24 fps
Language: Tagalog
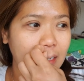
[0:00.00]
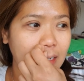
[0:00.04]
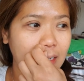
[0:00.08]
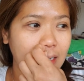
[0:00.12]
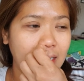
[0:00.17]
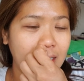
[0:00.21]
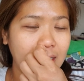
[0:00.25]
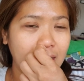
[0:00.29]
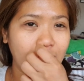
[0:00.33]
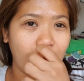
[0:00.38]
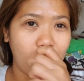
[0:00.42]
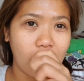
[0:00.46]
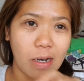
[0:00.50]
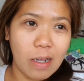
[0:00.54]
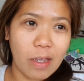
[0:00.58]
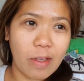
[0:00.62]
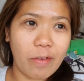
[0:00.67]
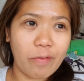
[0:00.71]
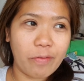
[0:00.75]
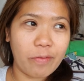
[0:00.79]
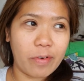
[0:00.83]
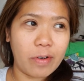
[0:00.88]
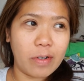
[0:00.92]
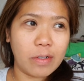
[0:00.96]
is
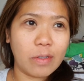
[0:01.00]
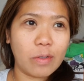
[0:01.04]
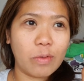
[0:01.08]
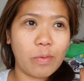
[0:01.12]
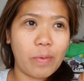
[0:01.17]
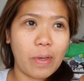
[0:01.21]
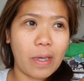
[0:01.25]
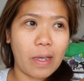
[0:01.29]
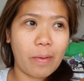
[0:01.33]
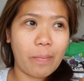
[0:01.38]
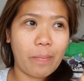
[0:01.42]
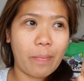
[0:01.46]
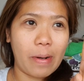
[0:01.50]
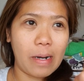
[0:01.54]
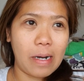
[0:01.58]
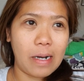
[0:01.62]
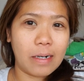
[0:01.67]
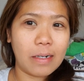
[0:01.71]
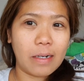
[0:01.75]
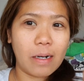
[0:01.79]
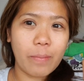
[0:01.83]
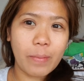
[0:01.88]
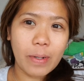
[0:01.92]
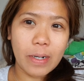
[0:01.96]
only first week pa
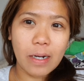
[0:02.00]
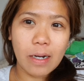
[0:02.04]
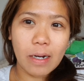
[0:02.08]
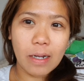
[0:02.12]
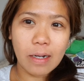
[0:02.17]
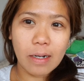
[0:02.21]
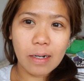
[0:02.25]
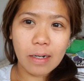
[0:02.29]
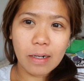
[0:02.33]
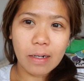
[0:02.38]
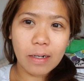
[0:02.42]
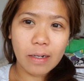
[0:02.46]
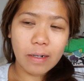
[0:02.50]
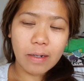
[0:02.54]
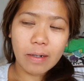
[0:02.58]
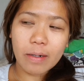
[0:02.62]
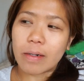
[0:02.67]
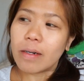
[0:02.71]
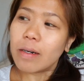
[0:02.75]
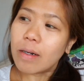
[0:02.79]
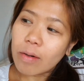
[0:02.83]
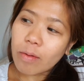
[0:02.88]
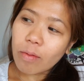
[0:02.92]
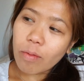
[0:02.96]
lang naman ng
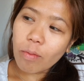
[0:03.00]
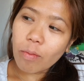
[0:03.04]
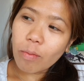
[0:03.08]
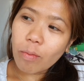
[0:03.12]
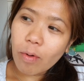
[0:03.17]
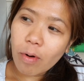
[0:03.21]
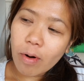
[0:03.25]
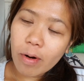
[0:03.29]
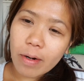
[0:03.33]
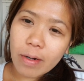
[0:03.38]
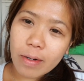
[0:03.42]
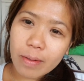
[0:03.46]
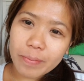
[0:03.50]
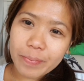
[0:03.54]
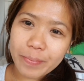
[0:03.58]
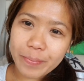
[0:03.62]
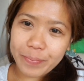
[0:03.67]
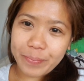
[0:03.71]
work.